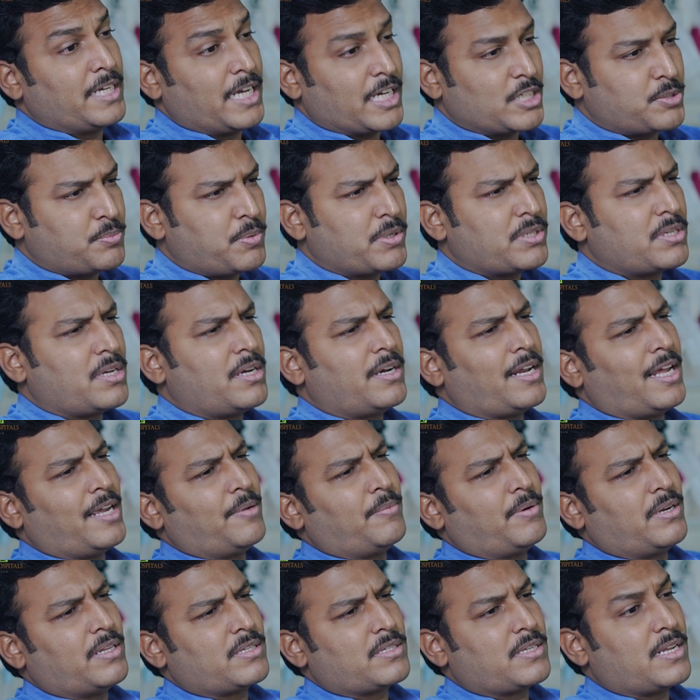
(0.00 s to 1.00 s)
எக்ஸ்பெஷலி
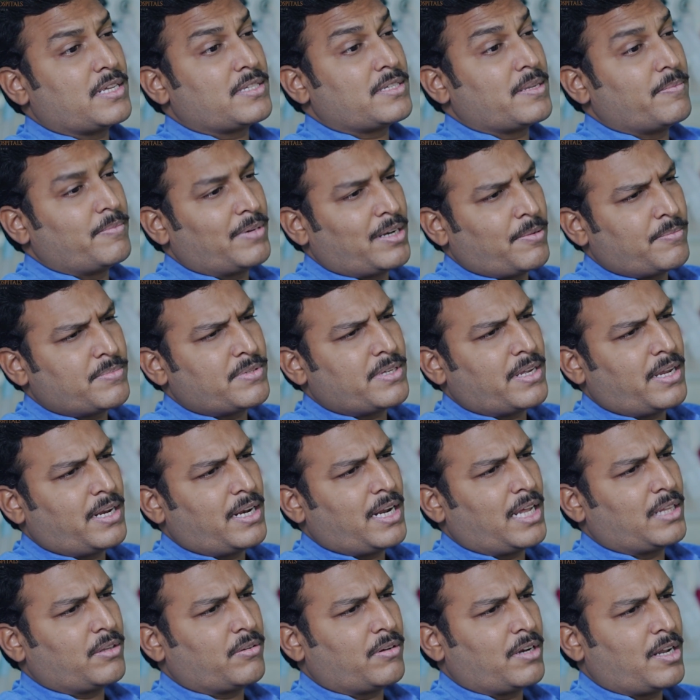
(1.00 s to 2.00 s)
டயபெட்டிஸில் சிம்டம்ஸே
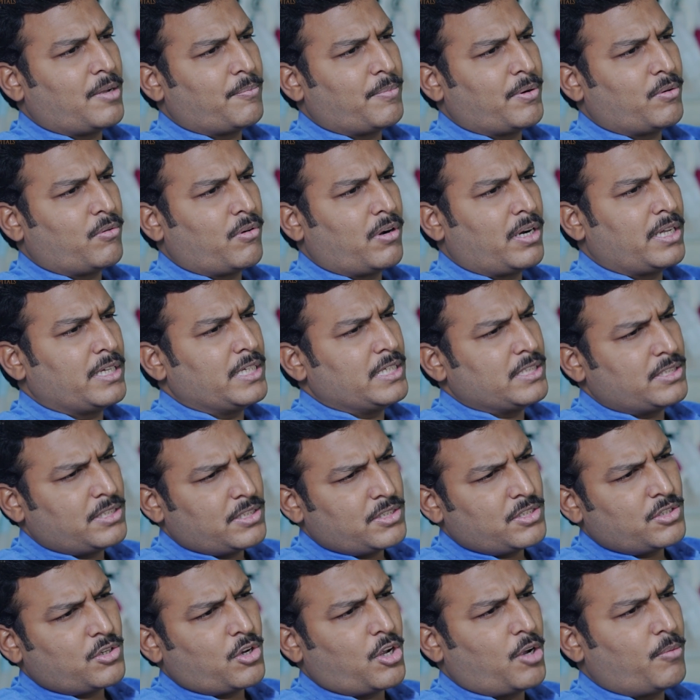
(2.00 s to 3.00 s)
இல்லாதவங்க என்ன பண்ணுவாங்கன்னா
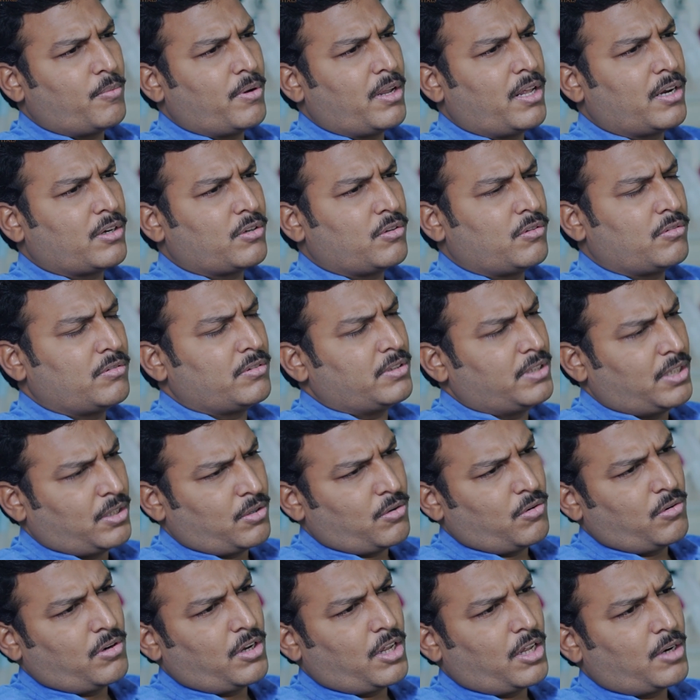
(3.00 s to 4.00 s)
இசிஜி e நார்மலாக இருக்கும்
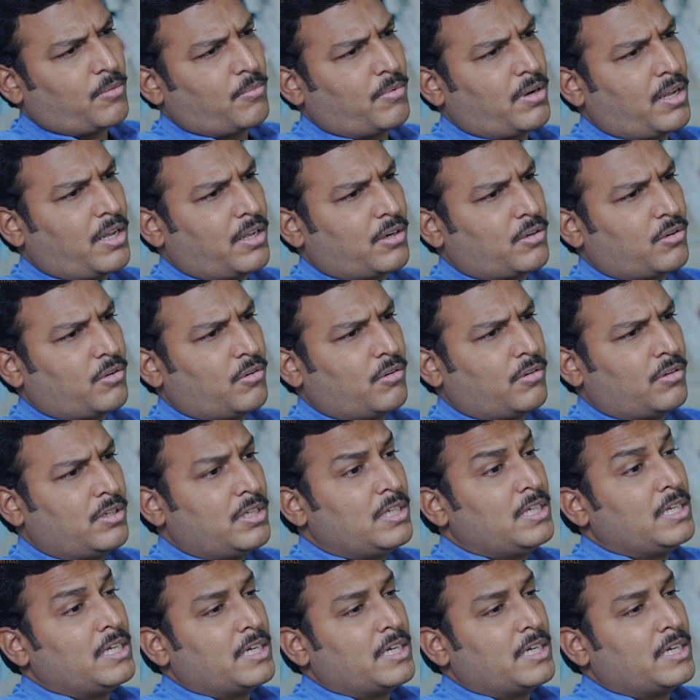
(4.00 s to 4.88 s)
எக்கோ நார்மலாக இருக்கும்